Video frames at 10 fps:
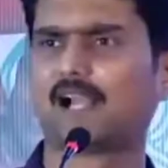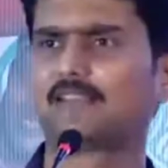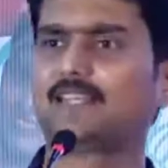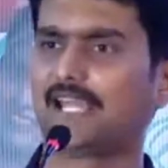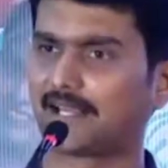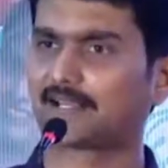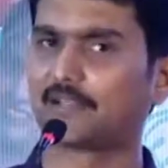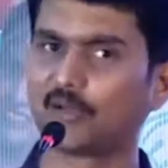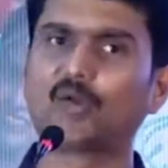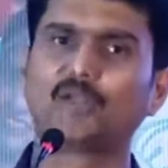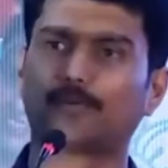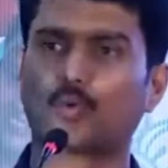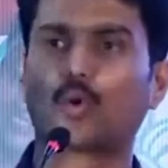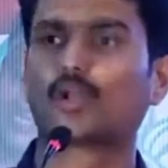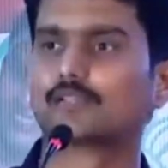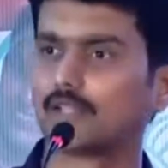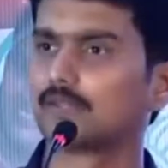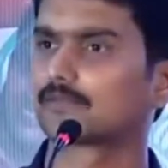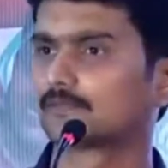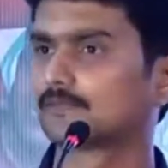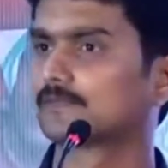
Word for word: அடுத்து எனக்கு தெரியும் இப்போ உங்களுக்கு தெரியும்